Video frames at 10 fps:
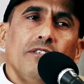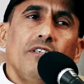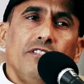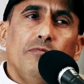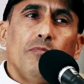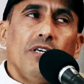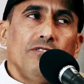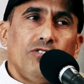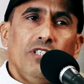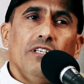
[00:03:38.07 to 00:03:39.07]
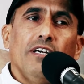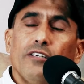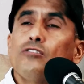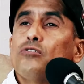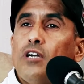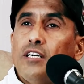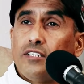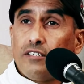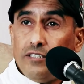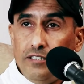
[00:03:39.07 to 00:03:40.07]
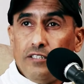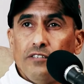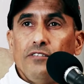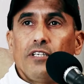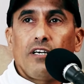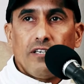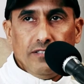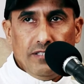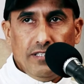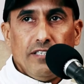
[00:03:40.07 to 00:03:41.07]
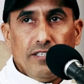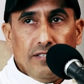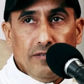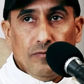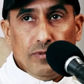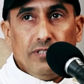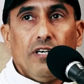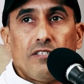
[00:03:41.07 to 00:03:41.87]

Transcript: قديم بعض الشيء لكنه كان يقضي الغرض اللي انا بدي نعم.